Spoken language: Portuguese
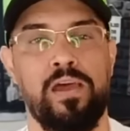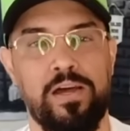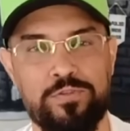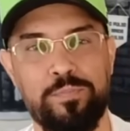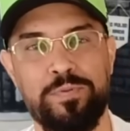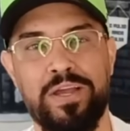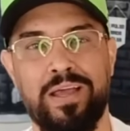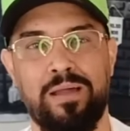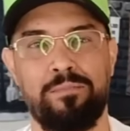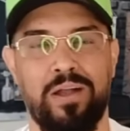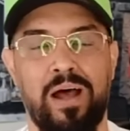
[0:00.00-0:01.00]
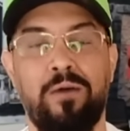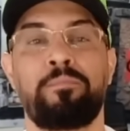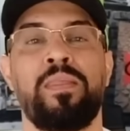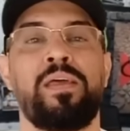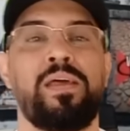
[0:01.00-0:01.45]
Antes, vou pedir aquela
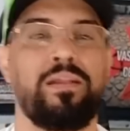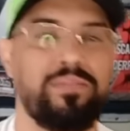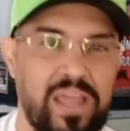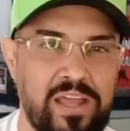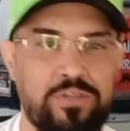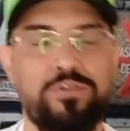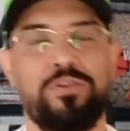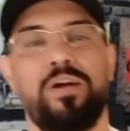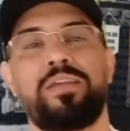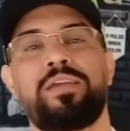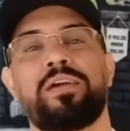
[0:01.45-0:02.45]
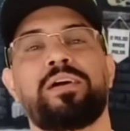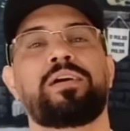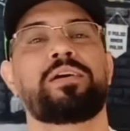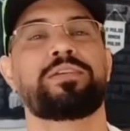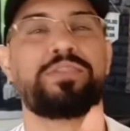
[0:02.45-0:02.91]
moral: deixa o
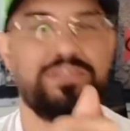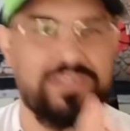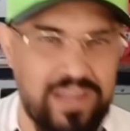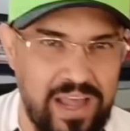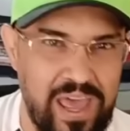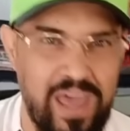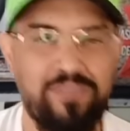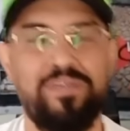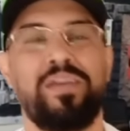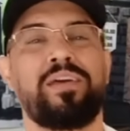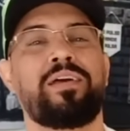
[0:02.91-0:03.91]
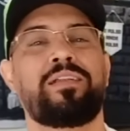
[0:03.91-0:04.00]
joinha, se inscreve,